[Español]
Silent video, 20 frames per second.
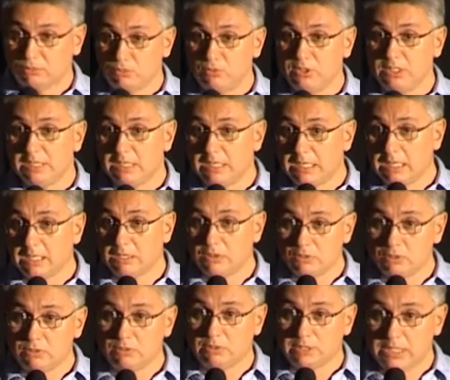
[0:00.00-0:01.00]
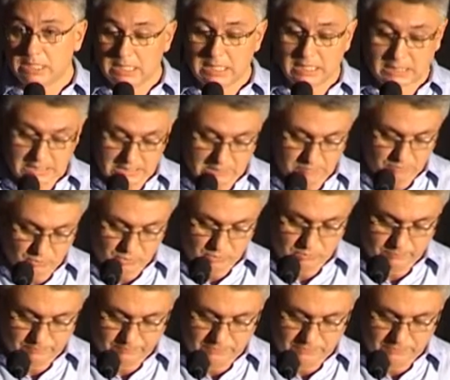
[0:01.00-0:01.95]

un liderazgo en equipo,